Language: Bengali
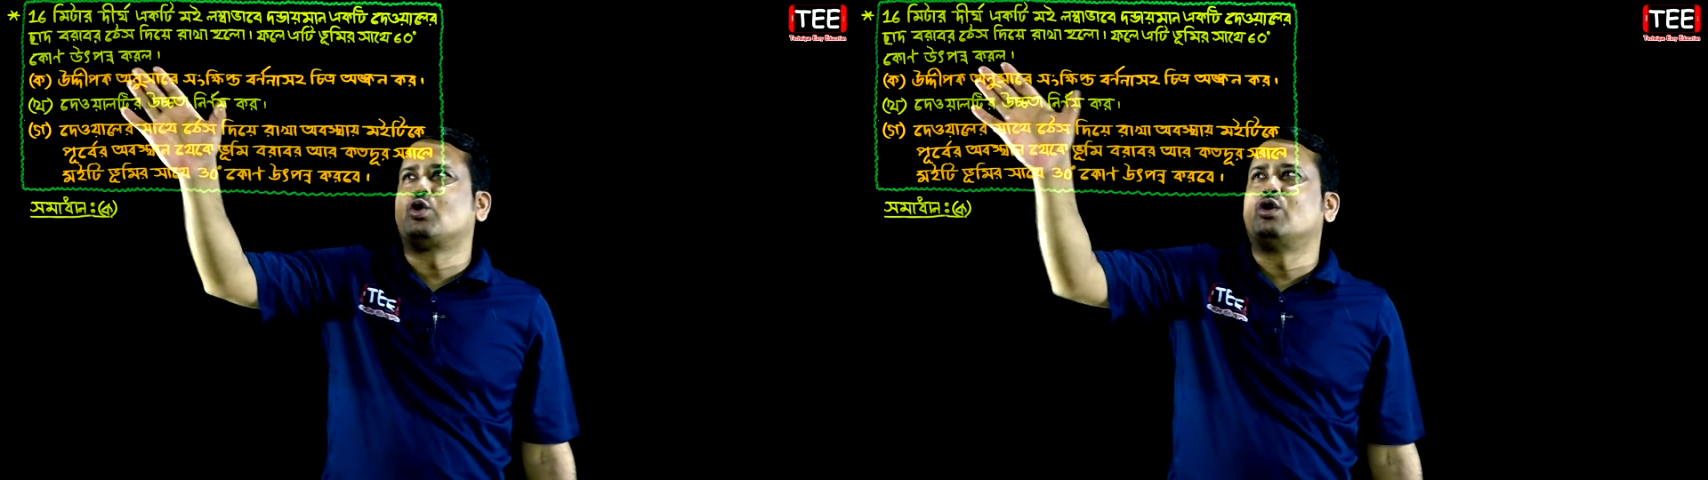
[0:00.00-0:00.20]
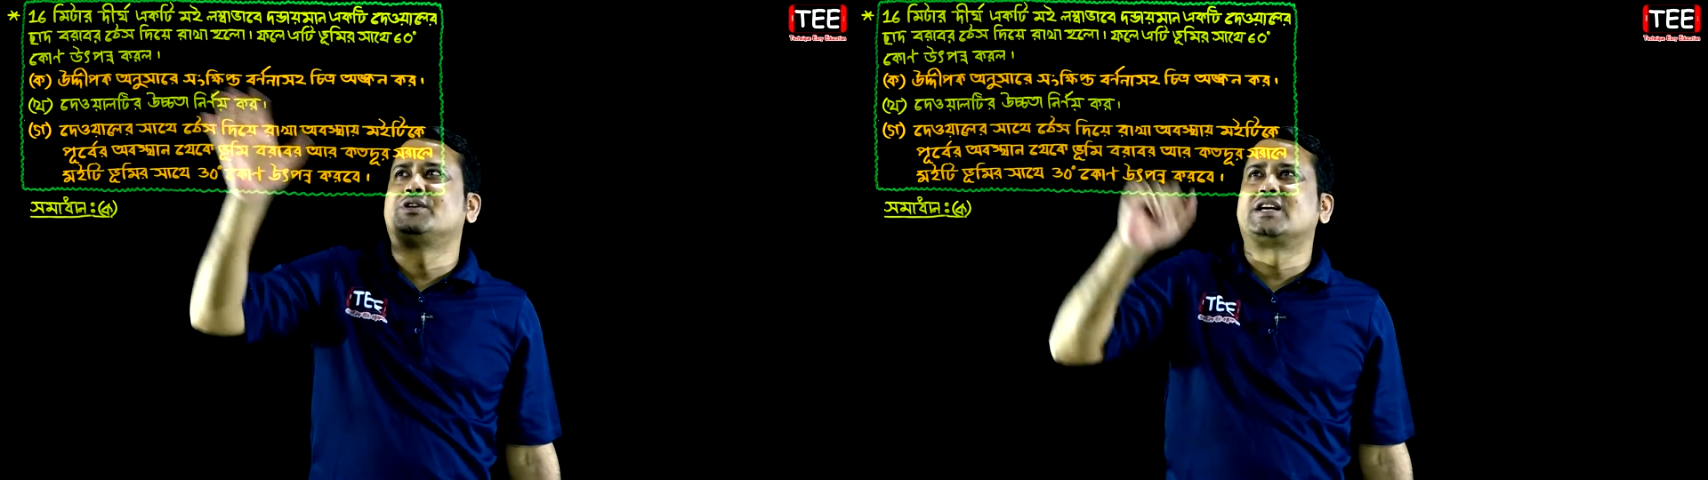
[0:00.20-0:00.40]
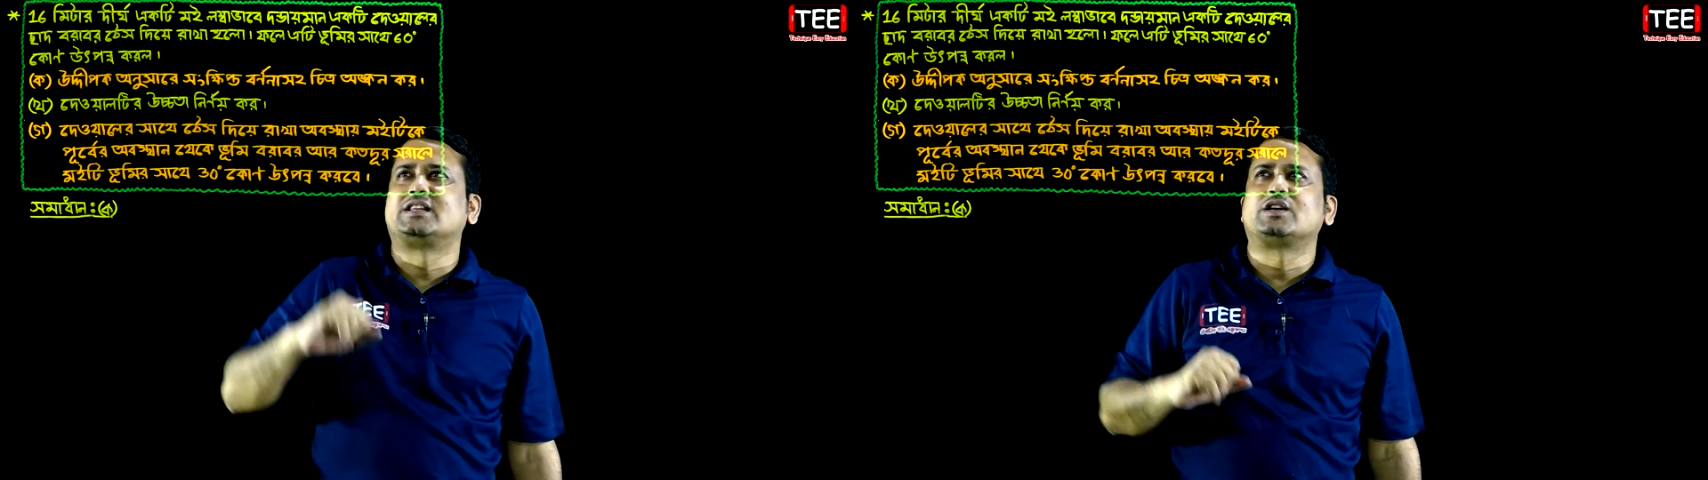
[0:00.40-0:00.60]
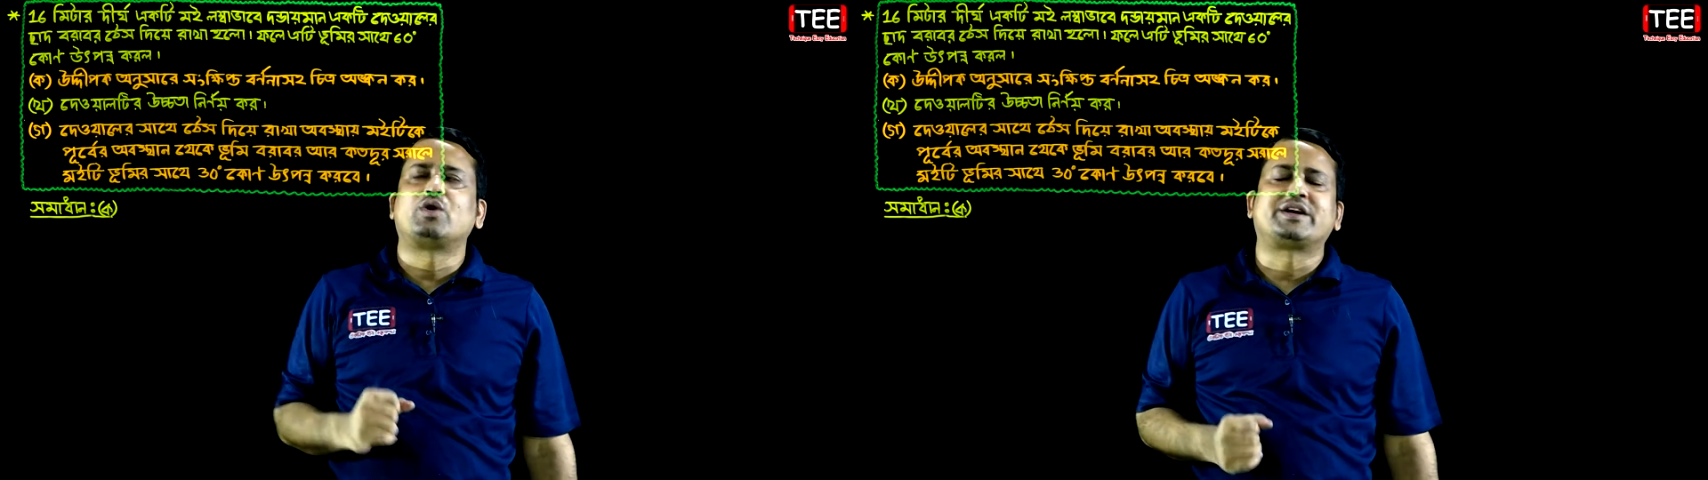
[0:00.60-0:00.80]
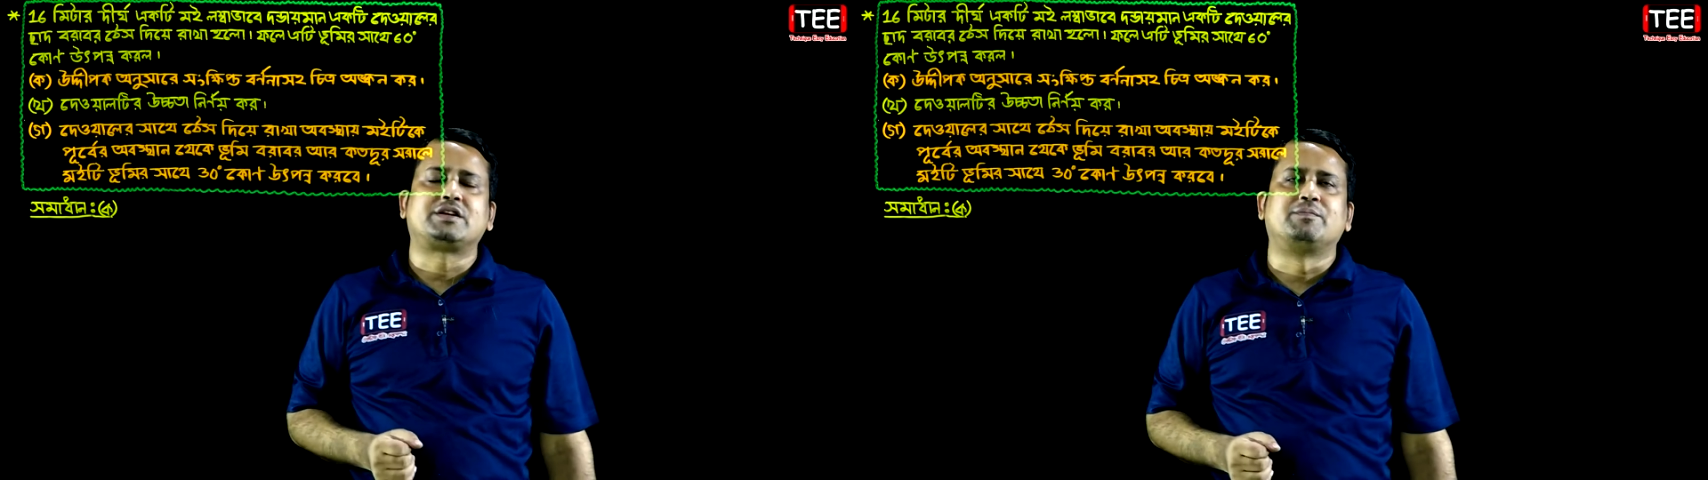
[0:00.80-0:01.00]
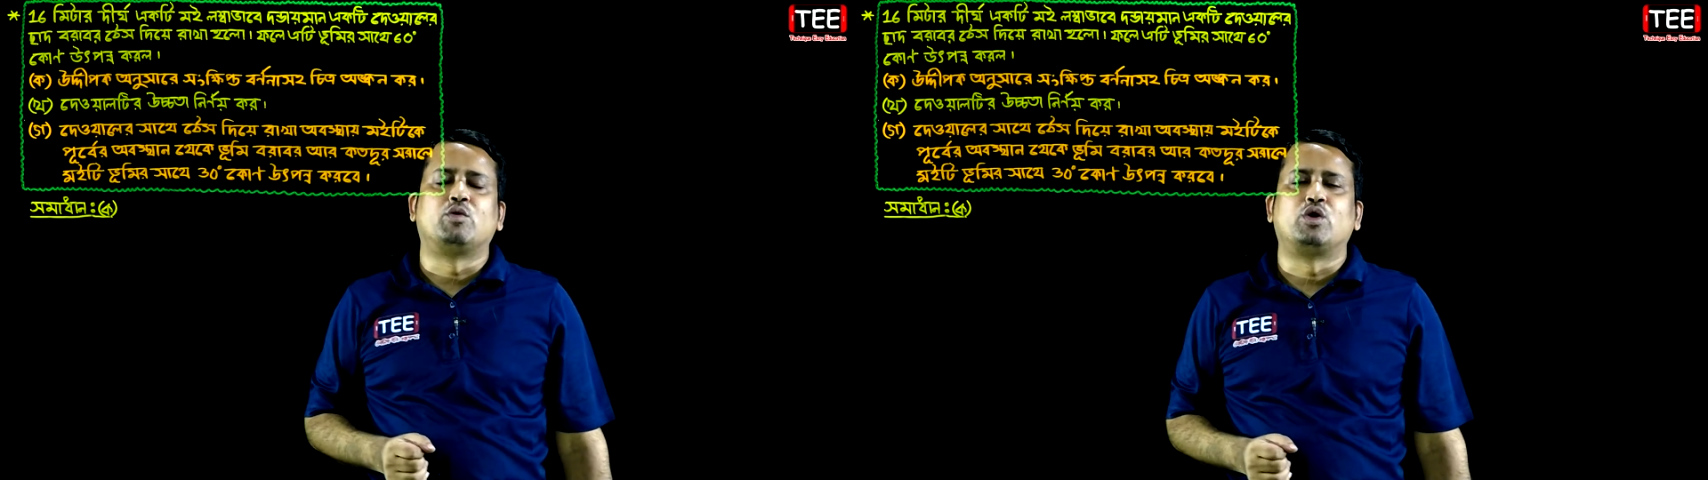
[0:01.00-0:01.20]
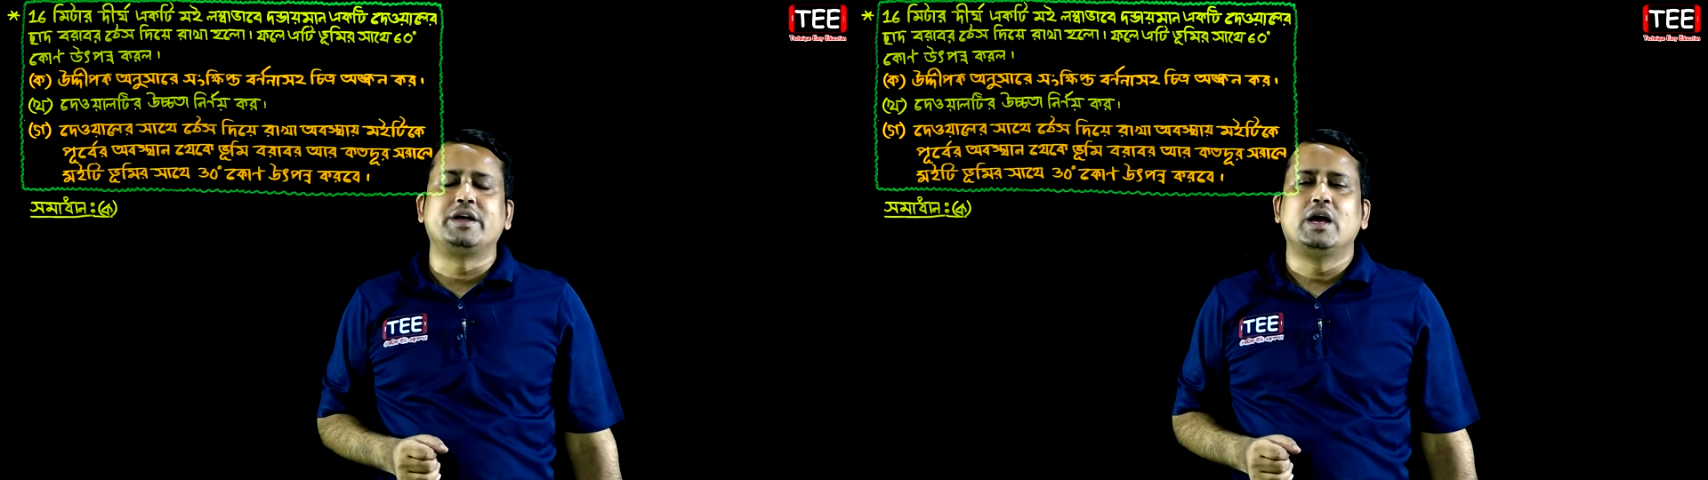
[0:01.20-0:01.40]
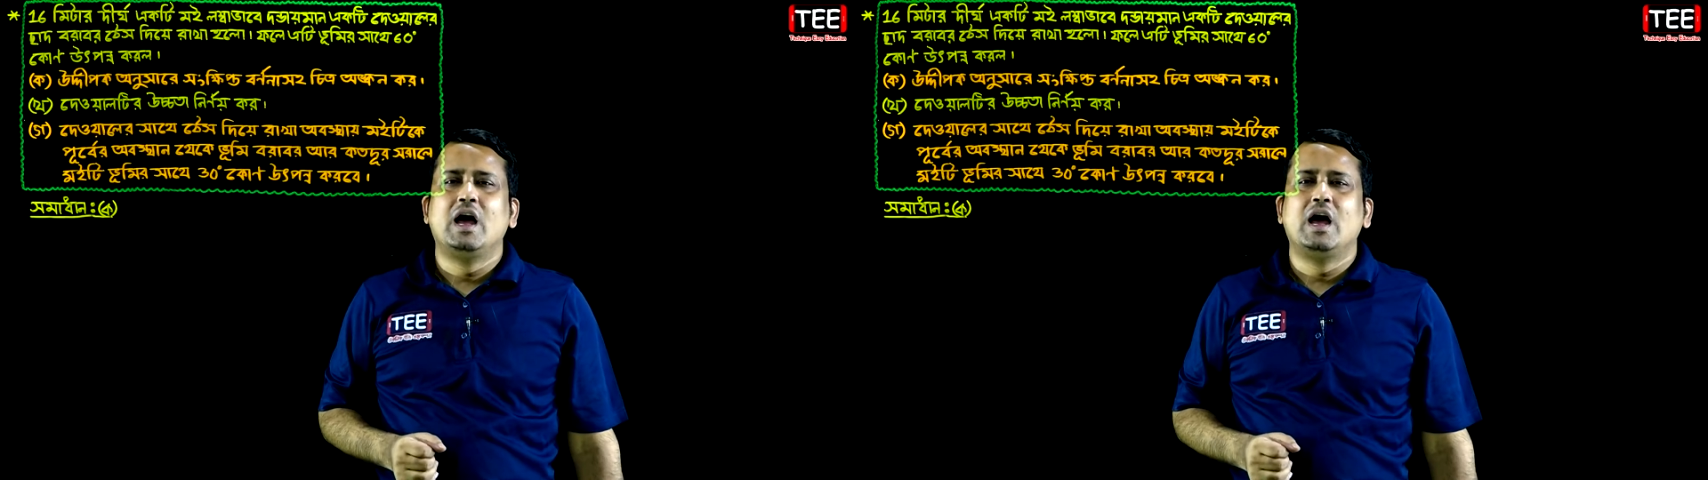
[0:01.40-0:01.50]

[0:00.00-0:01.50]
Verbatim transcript: ষোলো মিটার দীর্ঘ একটি মই